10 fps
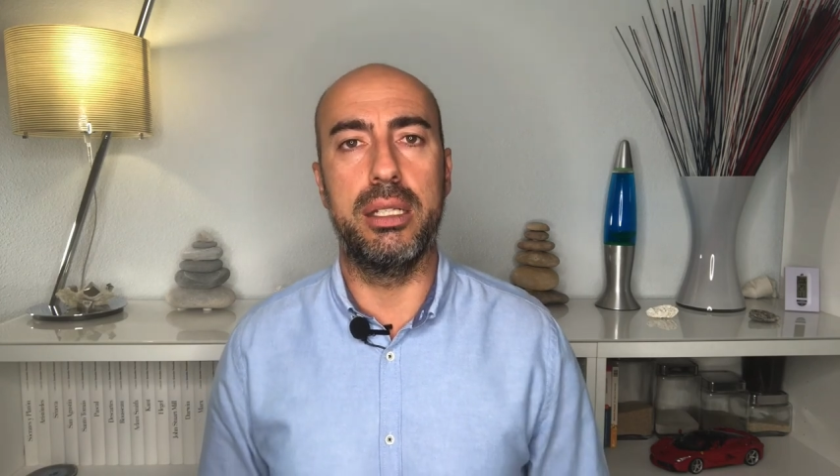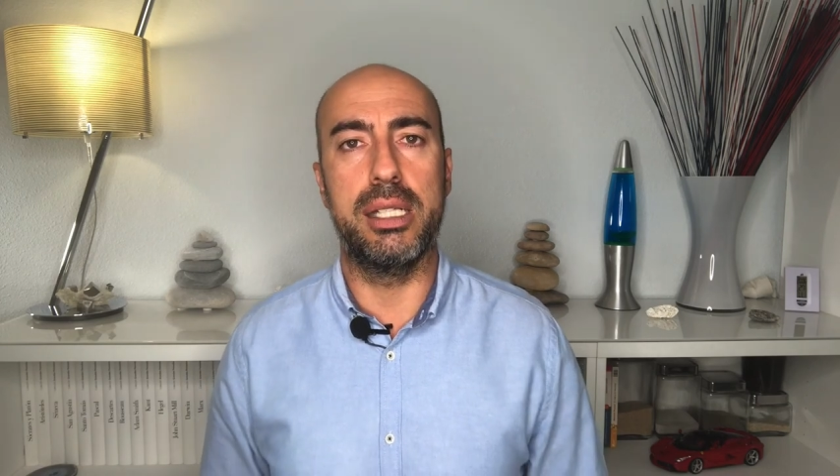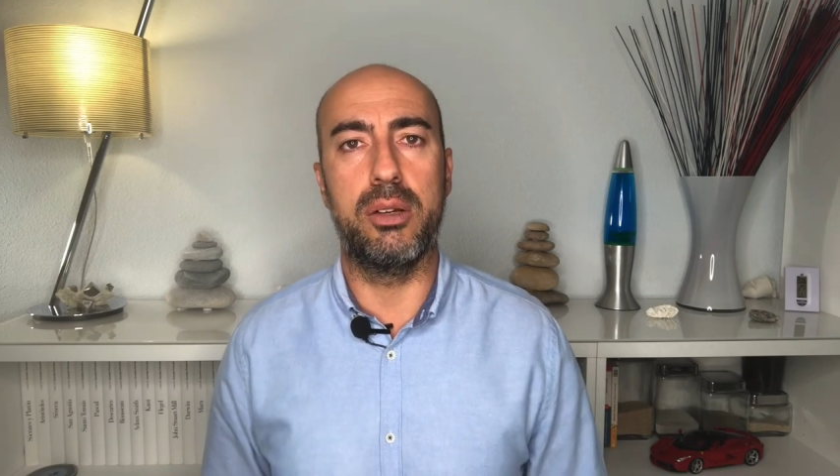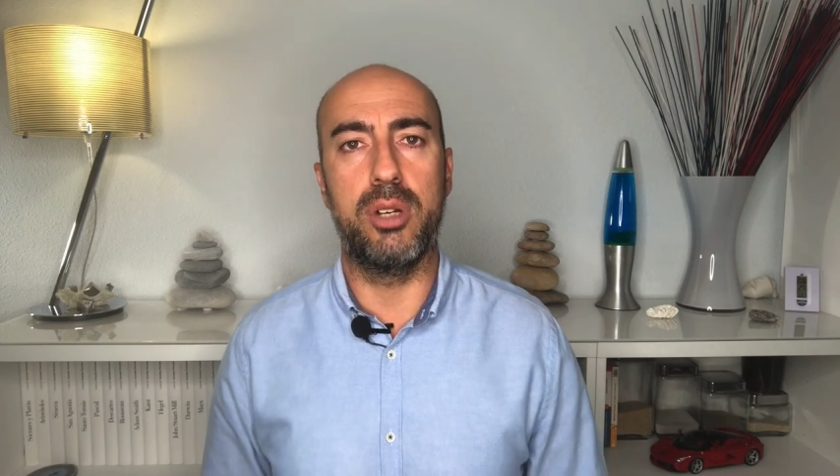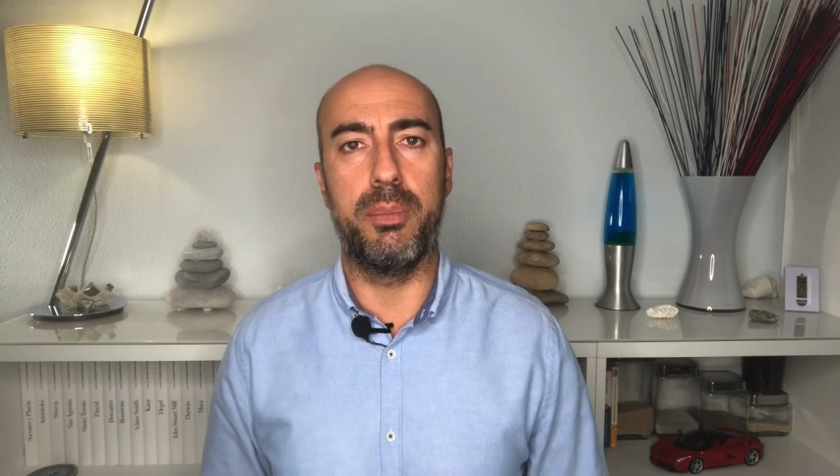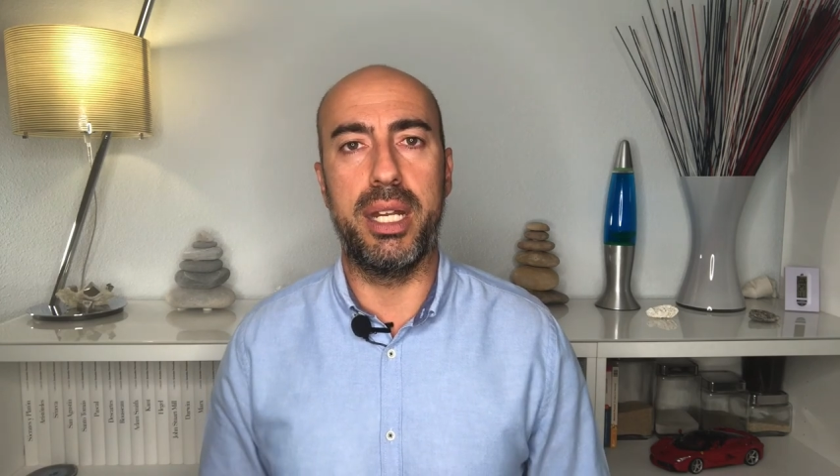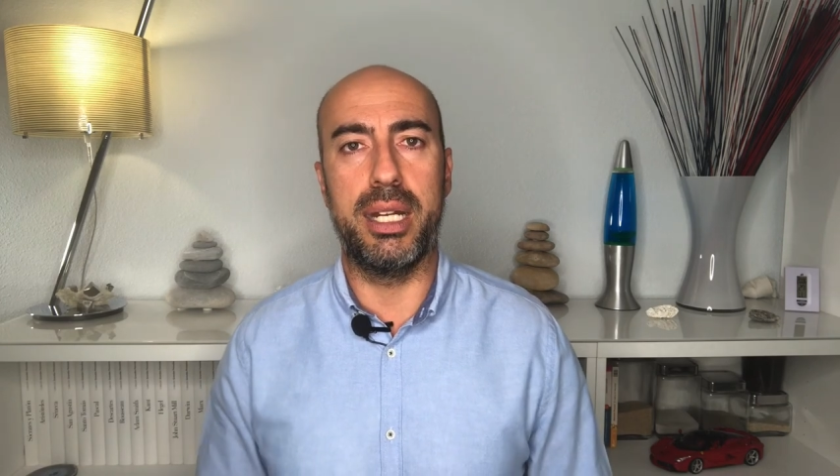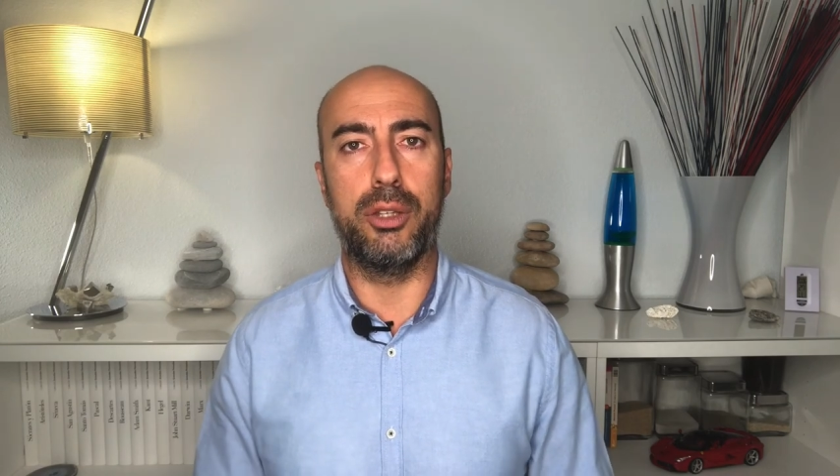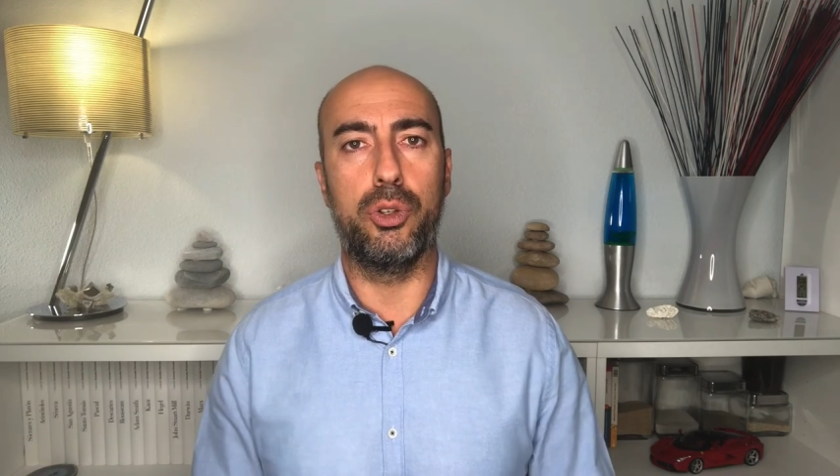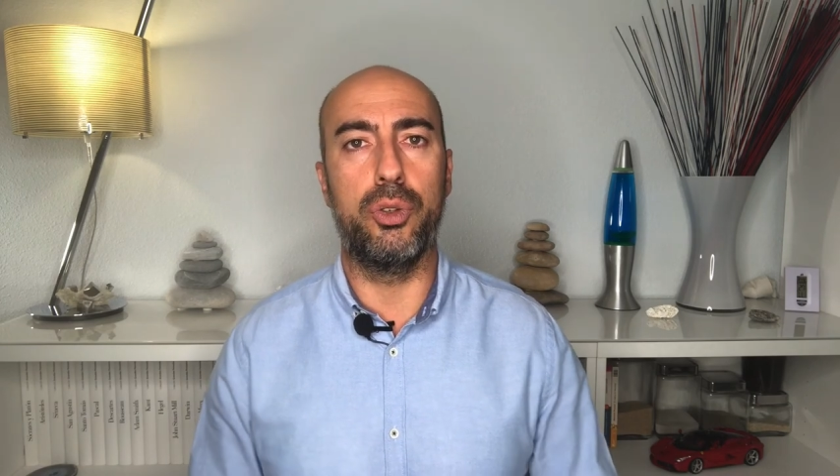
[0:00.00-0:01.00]
de alguna
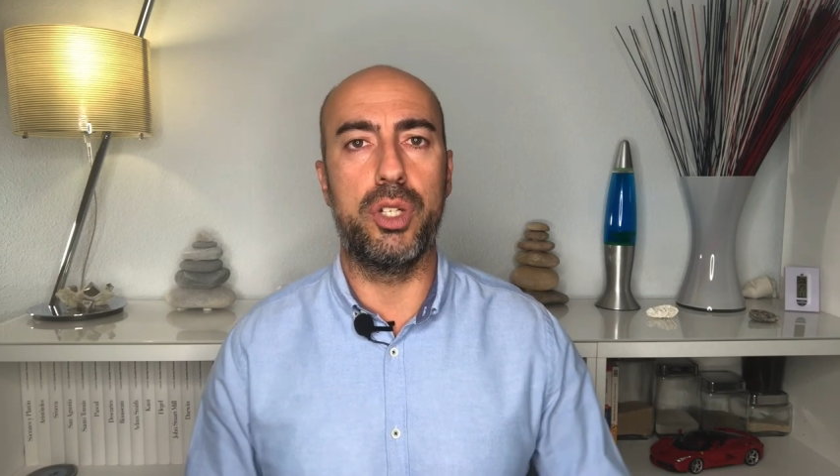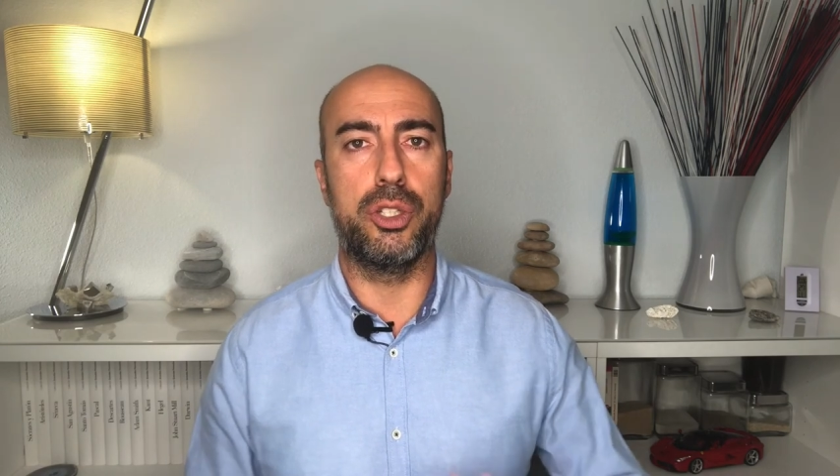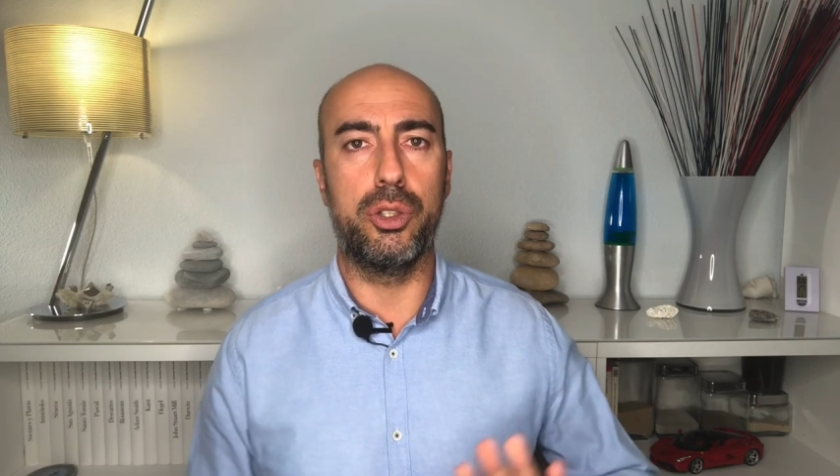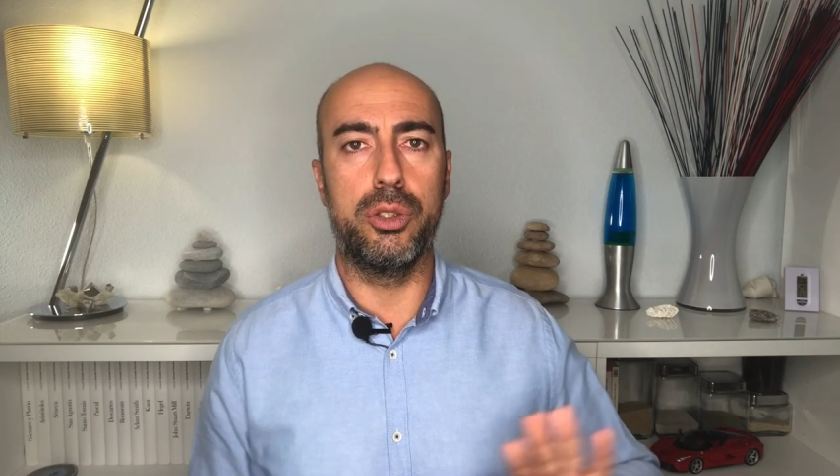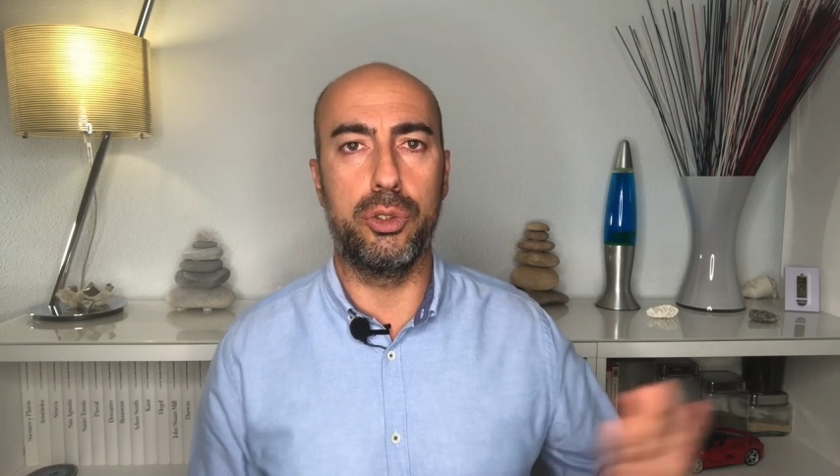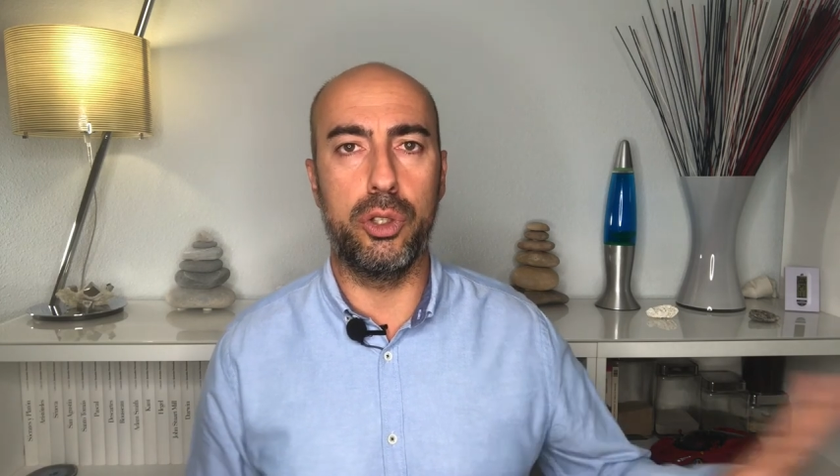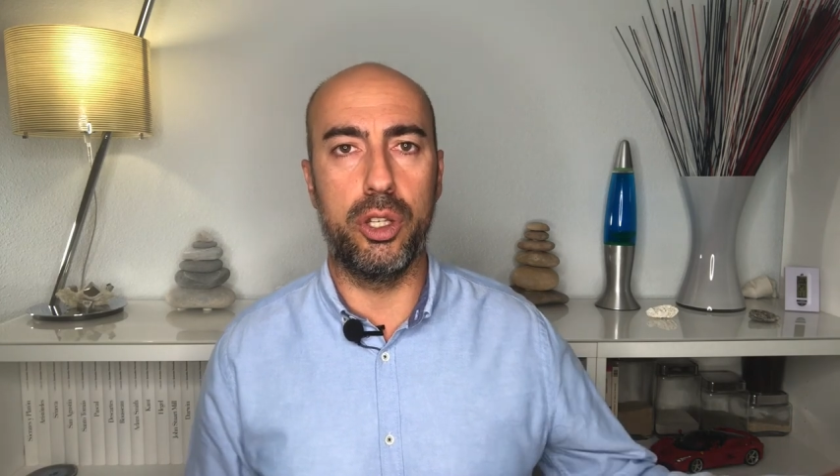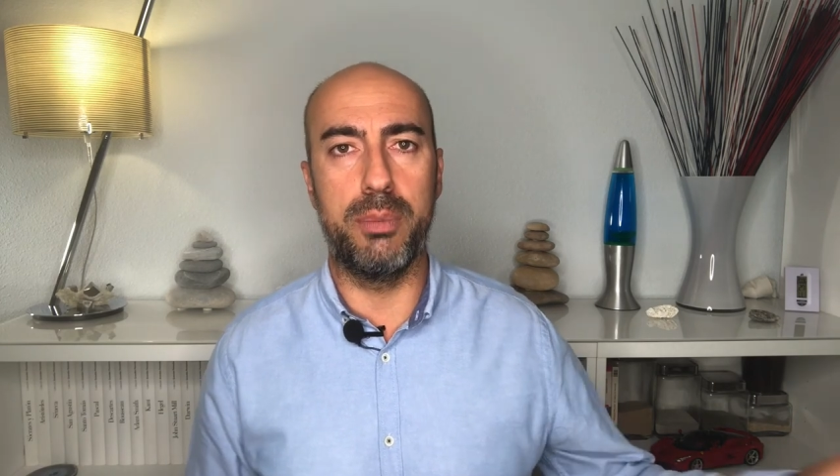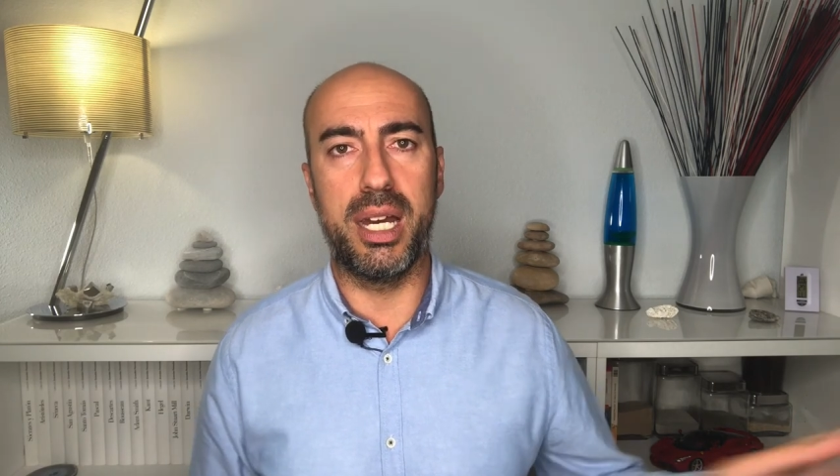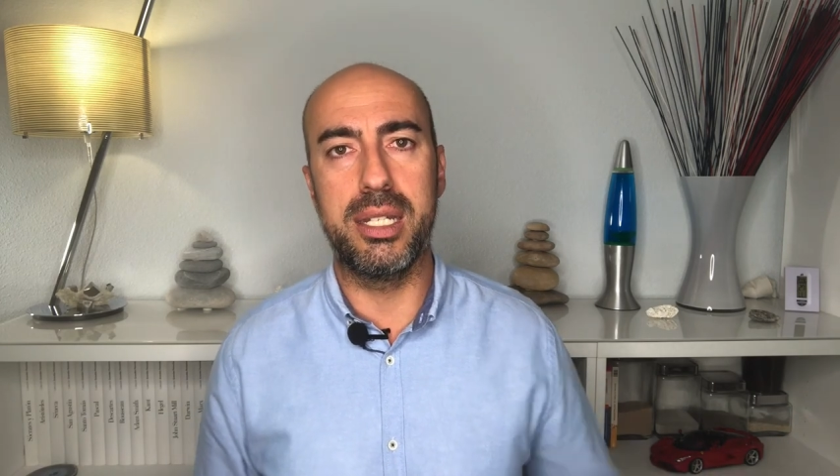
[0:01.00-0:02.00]
manera todo esto, todo lo
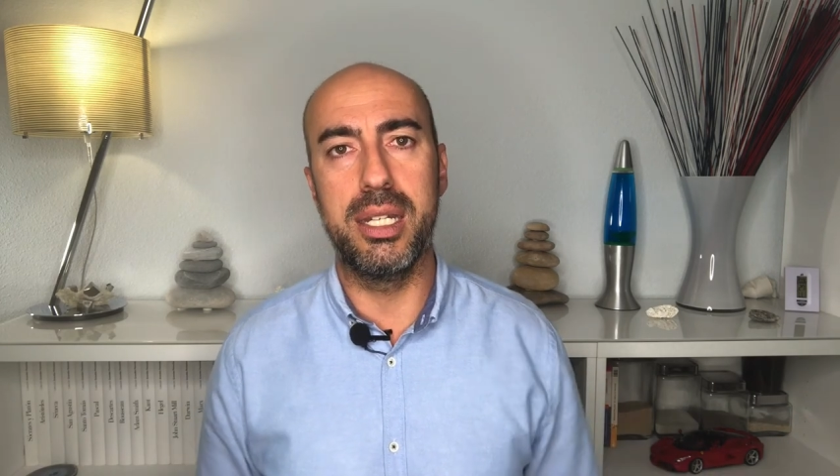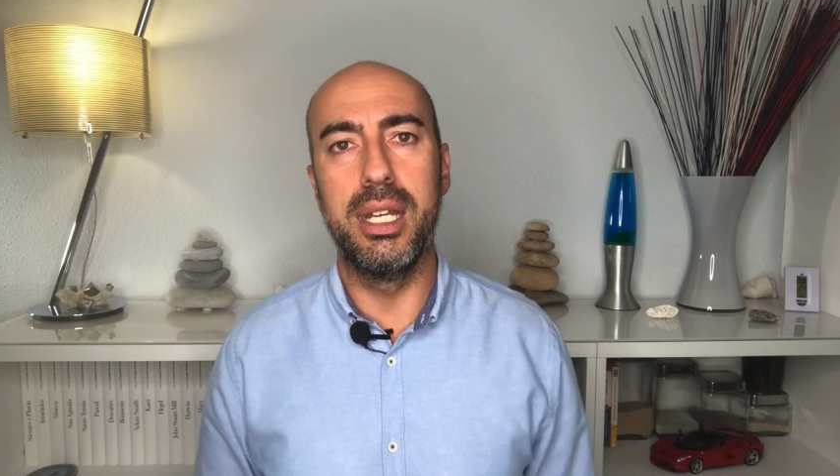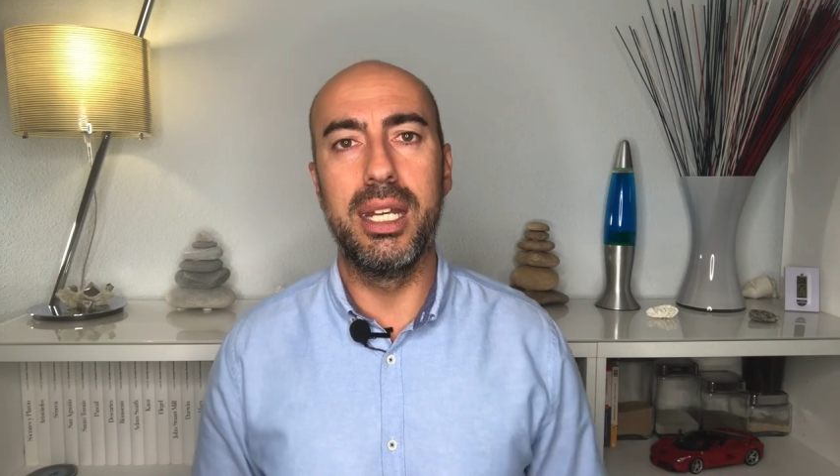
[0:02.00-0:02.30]
demás,